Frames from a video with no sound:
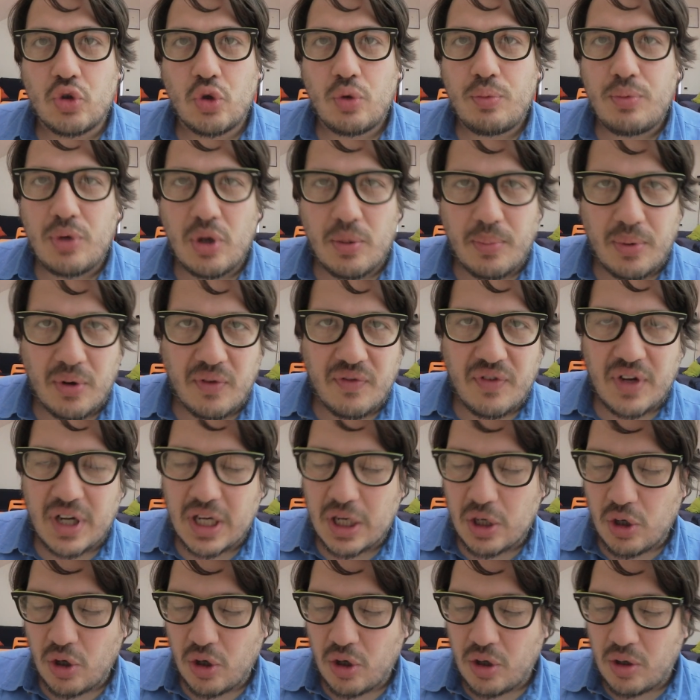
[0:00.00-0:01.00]
sul mio
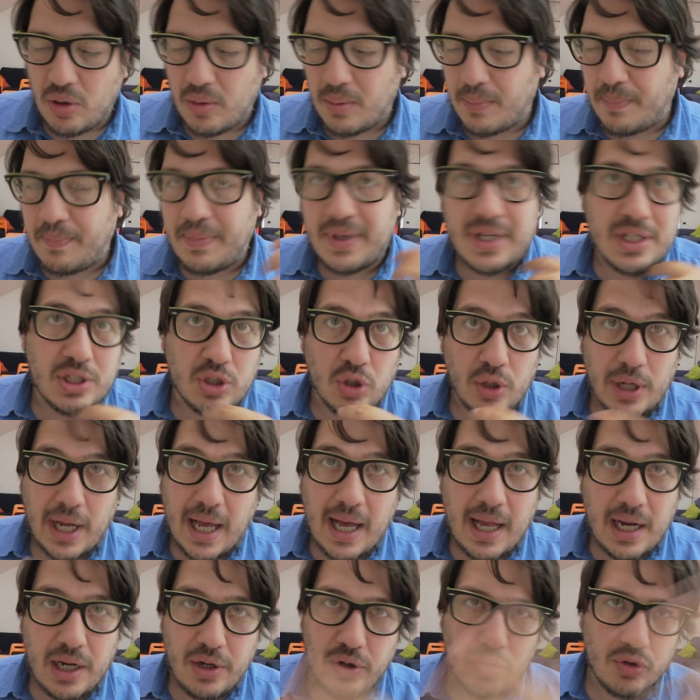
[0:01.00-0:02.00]
profilo
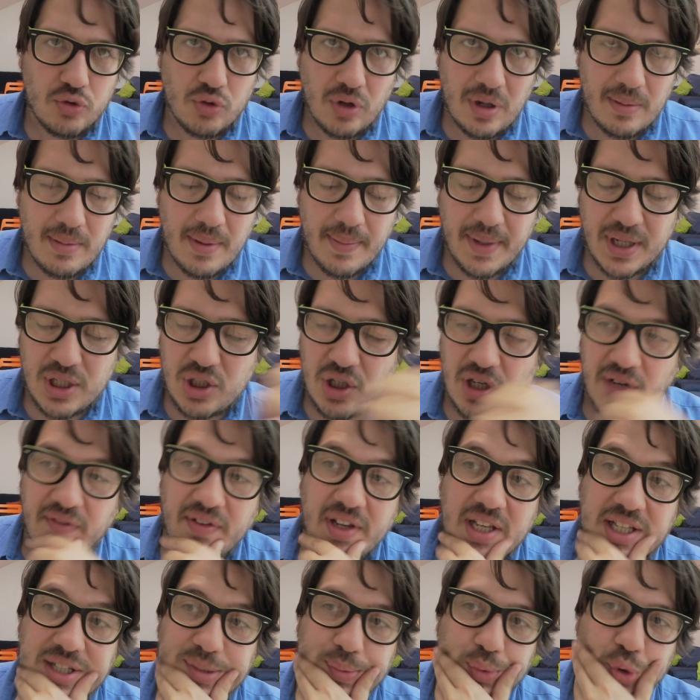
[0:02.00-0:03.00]
personale, non sulla mia pagina
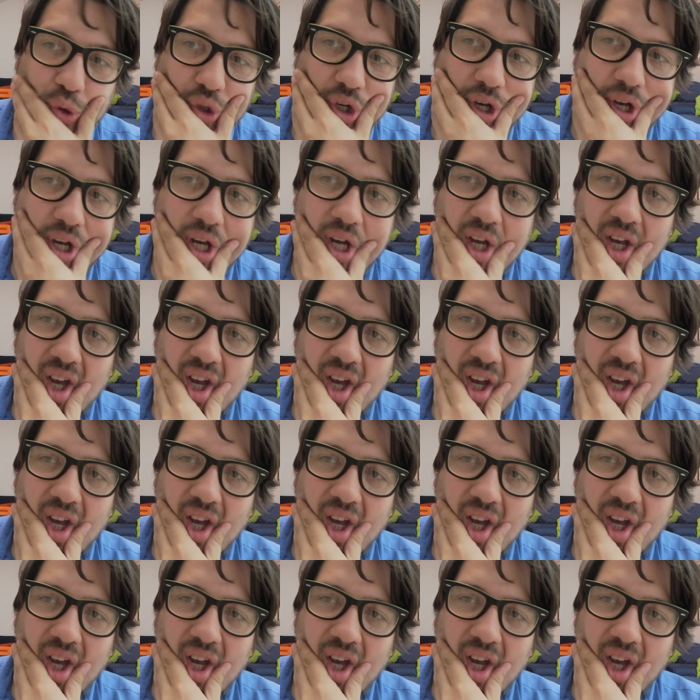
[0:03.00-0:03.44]
Facebook.